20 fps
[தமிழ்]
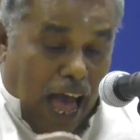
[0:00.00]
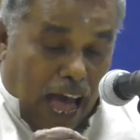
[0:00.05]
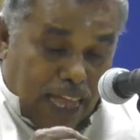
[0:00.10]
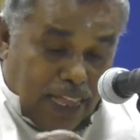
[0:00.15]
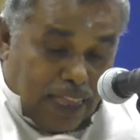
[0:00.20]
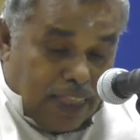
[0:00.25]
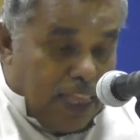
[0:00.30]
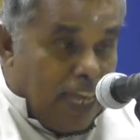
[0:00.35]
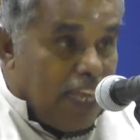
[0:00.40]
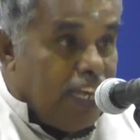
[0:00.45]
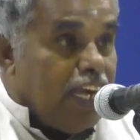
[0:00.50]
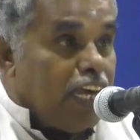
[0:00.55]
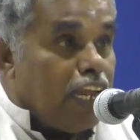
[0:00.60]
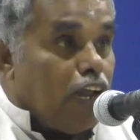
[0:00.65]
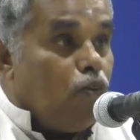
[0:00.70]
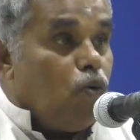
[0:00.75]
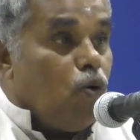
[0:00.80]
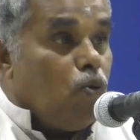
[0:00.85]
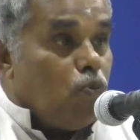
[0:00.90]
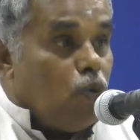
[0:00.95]
அந்த
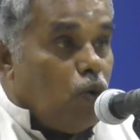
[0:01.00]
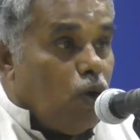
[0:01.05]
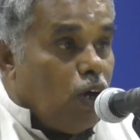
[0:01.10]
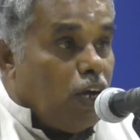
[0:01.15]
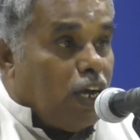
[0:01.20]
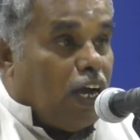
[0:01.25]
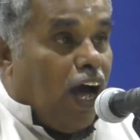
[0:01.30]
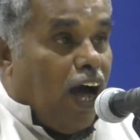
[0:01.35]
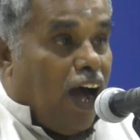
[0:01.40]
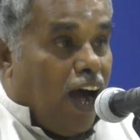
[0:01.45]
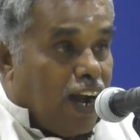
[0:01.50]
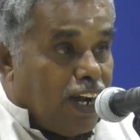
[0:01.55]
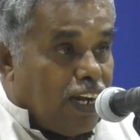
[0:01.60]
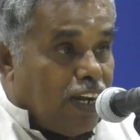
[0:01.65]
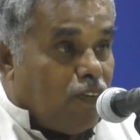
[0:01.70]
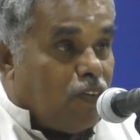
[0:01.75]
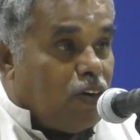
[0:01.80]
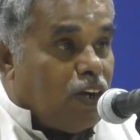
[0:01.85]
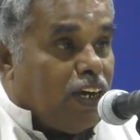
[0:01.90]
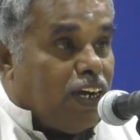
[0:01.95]
இரவு முழுக்க
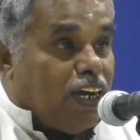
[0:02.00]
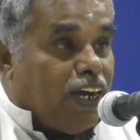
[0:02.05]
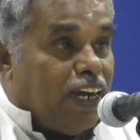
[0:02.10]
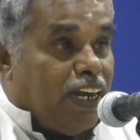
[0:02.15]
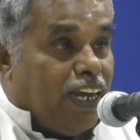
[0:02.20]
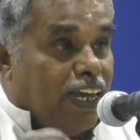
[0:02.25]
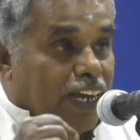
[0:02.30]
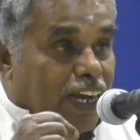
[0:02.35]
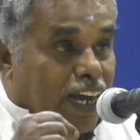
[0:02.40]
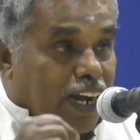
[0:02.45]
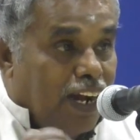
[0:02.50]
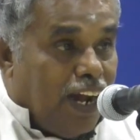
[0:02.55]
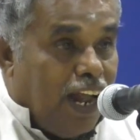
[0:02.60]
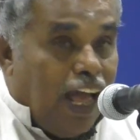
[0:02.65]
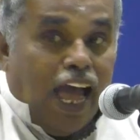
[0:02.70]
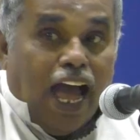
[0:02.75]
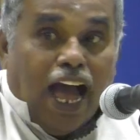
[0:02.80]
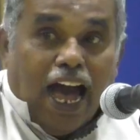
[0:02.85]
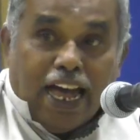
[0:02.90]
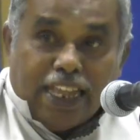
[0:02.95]
ஆண்டவனுக்கு நீங்கள்
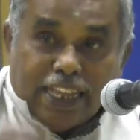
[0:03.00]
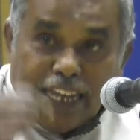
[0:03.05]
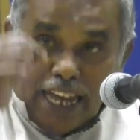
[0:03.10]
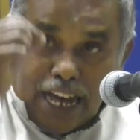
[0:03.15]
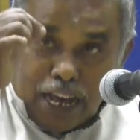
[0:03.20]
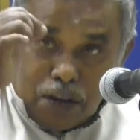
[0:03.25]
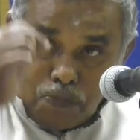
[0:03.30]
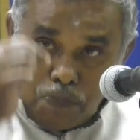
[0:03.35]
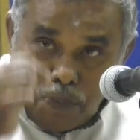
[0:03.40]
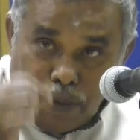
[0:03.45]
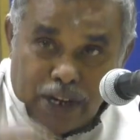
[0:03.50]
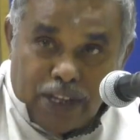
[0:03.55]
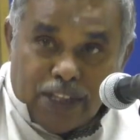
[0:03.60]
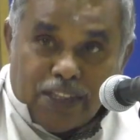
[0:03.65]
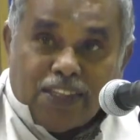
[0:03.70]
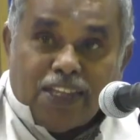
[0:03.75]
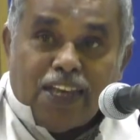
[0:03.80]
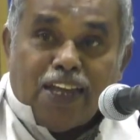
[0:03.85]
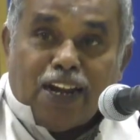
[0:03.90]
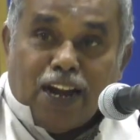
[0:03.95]
அதை
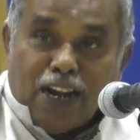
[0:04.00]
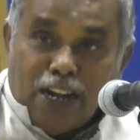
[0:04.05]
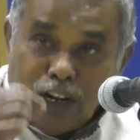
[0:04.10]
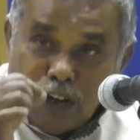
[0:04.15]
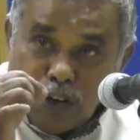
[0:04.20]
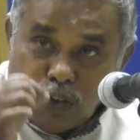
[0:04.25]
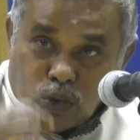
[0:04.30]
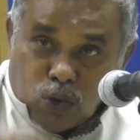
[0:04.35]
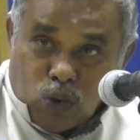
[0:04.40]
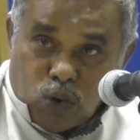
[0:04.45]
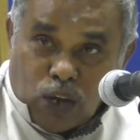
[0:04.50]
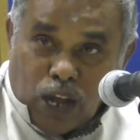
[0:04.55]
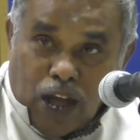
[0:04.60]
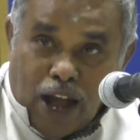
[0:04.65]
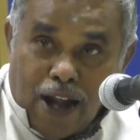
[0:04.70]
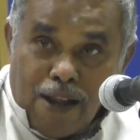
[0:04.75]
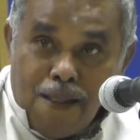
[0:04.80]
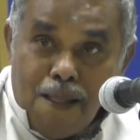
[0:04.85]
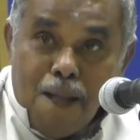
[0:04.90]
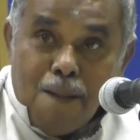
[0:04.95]
அர்ப்பணித்தீர்கள் என்று
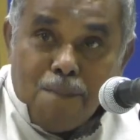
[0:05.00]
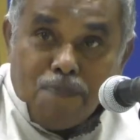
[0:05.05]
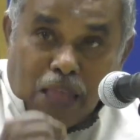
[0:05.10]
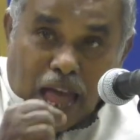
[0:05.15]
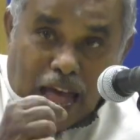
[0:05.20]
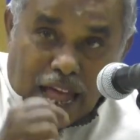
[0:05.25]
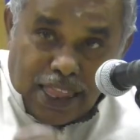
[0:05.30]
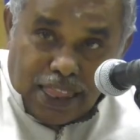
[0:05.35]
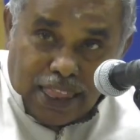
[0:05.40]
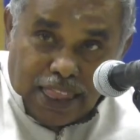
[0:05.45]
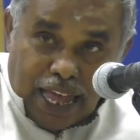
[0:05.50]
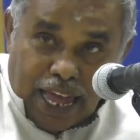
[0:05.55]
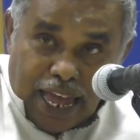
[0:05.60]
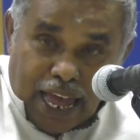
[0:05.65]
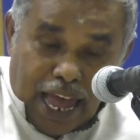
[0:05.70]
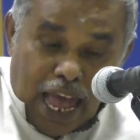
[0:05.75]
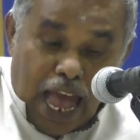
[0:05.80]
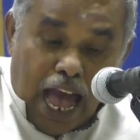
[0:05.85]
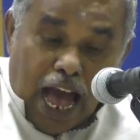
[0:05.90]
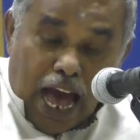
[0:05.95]
சொன்னால் அந்த
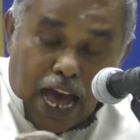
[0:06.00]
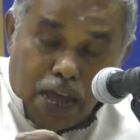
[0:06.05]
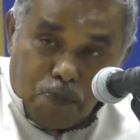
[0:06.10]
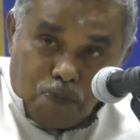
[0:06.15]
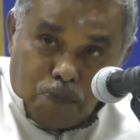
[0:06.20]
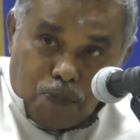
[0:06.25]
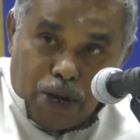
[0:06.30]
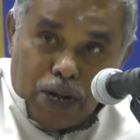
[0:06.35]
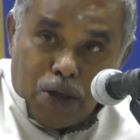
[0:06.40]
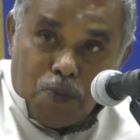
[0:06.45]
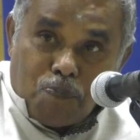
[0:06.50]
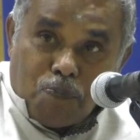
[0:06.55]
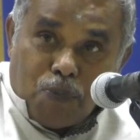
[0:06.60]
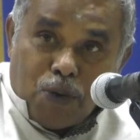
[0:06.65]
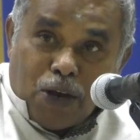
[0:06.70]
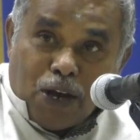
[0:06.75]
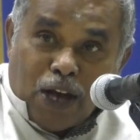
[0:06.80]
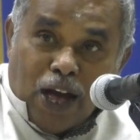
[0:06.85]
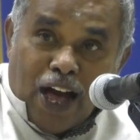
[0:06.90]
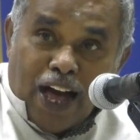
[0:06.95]

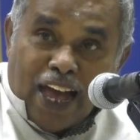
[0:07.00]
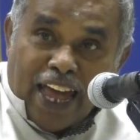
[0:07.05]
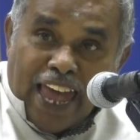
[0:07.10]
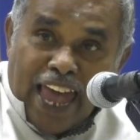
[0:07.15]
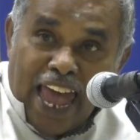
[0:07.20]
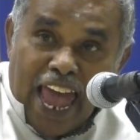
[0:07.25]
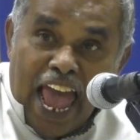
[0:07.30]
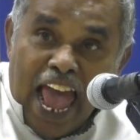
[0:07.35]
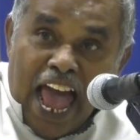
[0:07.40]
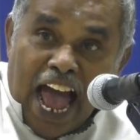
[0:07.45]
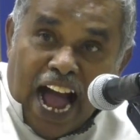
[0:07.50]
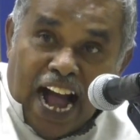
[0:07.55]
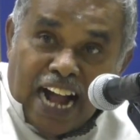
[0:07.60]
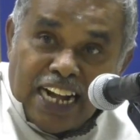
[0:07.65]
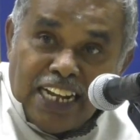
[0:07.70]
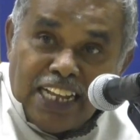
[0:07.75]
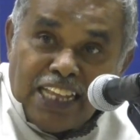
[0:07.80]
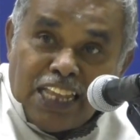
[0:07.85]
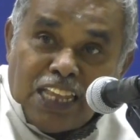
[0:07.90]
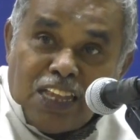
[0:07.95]
அர்ப்பணிப்புக்காக
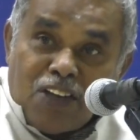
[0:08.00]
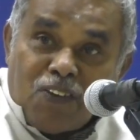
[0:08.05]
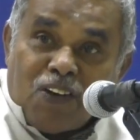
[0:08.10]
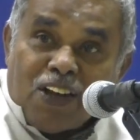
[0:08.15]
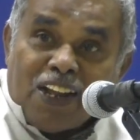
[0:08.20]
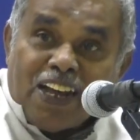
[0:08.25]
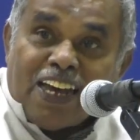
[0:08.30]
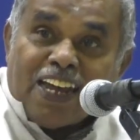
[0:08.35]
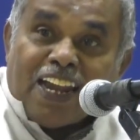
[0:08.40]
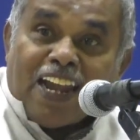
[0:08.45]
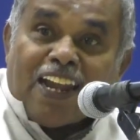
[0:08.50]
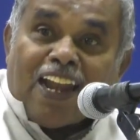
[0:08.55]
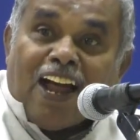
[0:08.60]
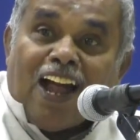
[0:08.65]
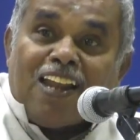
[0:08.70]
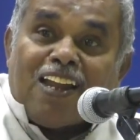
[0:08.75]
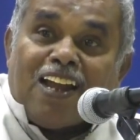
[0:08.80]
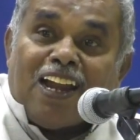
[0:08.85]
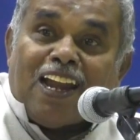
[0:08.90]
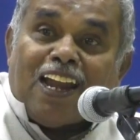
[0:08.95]
அடுத்து வருகிற
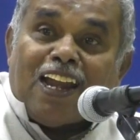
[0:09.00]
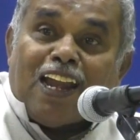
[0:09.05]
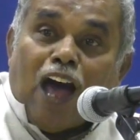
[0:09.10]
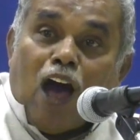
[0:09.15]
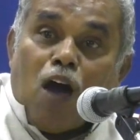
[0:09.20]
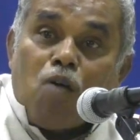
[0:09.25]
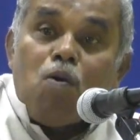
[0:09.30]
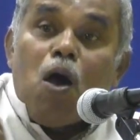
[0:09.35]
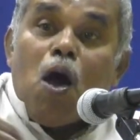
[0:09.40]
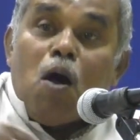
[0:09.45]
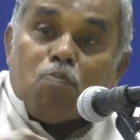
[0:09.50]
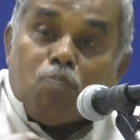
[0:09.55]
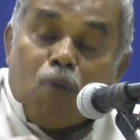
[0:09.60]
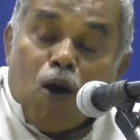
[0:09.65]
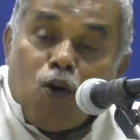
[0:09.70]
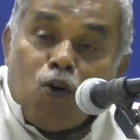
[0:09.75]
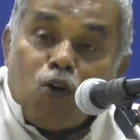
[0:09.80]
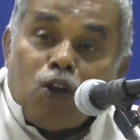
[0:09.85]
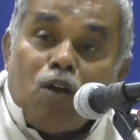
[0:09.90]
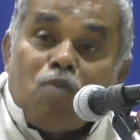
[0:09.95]
நாள்களெல்லாம்
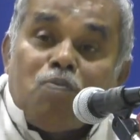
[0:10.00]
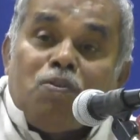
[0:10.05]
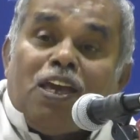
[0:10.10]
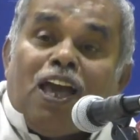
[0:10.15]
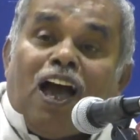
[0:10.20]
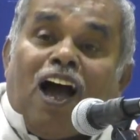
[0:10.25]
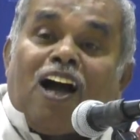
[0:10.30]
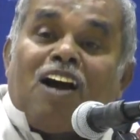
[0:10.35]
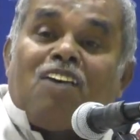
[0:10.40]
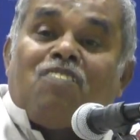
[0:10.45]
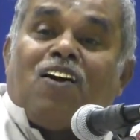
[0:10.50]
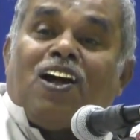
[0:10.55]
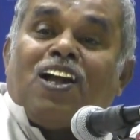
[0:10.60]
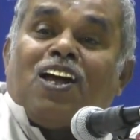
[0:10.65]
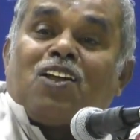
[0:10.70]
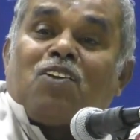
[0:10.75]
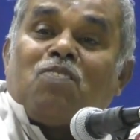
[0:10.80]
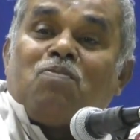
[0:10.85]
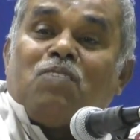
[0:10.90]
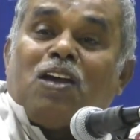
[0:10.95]
பௌர்ணமியாக
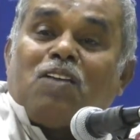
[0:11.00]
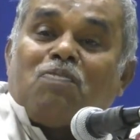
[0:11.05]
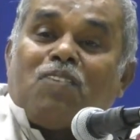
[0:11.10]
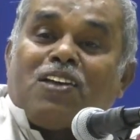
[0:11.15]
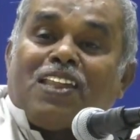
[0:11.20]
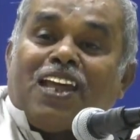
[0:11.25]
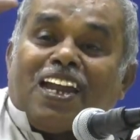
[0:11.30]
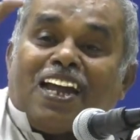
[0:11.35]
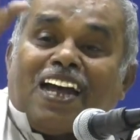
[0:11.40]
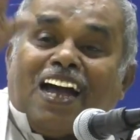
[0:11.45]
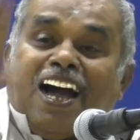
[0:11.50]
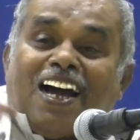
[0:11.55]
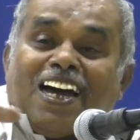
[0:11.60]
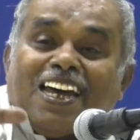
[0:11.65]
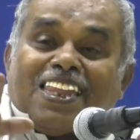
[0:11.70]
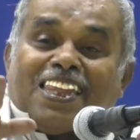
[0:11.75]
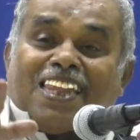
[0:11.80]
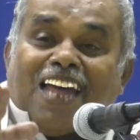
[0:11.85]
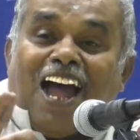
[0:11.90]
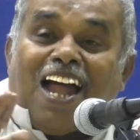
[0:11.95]
வளரும்
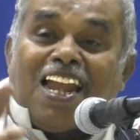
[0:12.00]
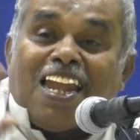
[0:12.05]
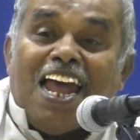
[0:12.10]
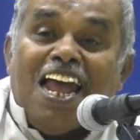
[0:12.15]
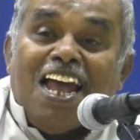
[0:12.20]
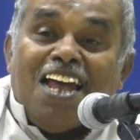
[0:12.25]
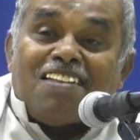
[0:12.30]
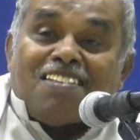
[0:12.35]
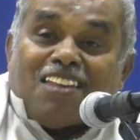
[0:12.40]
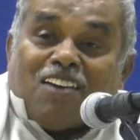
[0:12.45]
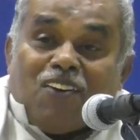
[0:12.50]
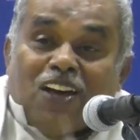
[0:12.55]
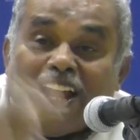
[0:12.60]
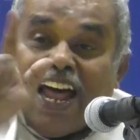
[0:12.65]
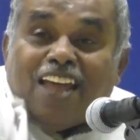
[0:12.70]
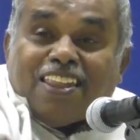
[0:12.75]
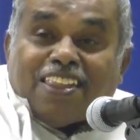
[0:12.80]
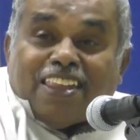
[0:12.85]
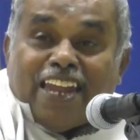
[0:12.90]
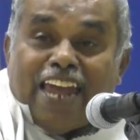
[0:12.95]
என்பதற்காகத்தான்
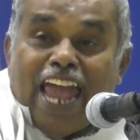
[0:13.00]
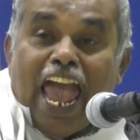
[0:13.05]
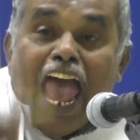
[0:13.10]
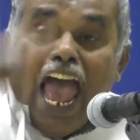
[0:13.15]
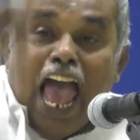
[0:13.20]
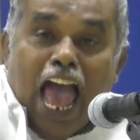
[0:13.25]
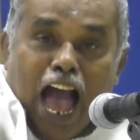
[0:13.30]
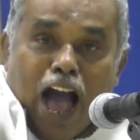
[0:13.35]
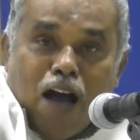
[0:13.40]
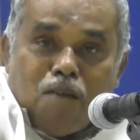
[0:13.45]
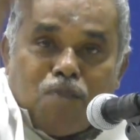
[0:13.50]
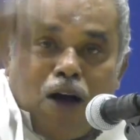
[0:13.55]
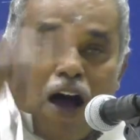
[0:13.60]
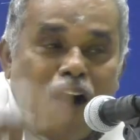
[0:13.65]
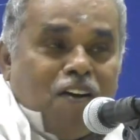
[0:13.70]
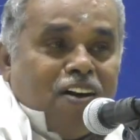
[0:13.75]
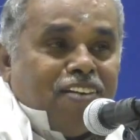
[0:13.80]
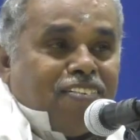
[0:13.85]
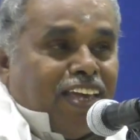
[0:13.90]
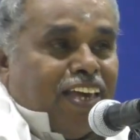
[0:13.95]
சிவராத்திரியை
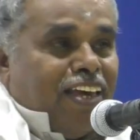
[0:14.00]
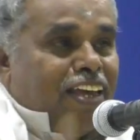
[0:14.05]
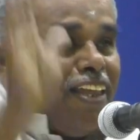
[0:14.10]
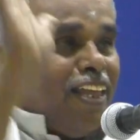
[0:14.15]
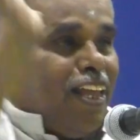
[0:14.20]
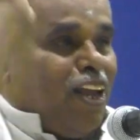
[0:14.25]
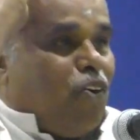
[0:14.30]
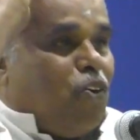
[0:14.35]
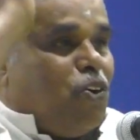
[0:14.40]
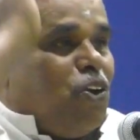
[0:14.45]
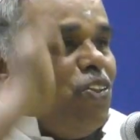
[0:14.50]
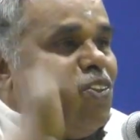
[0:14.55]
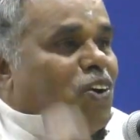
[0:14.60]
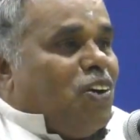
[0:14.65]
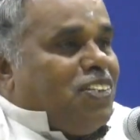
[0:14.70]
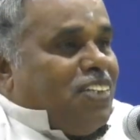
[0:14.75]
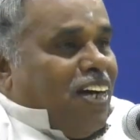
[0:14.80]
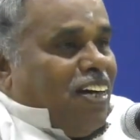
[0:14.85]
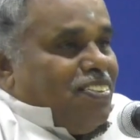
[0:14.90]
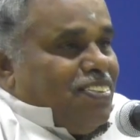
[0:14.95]
அமாவாசை இறுதியில் கொண்டு வந்து
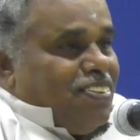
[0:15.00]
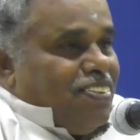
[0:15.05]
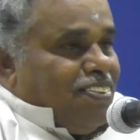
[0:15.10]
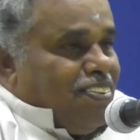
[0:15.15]
வச்சான்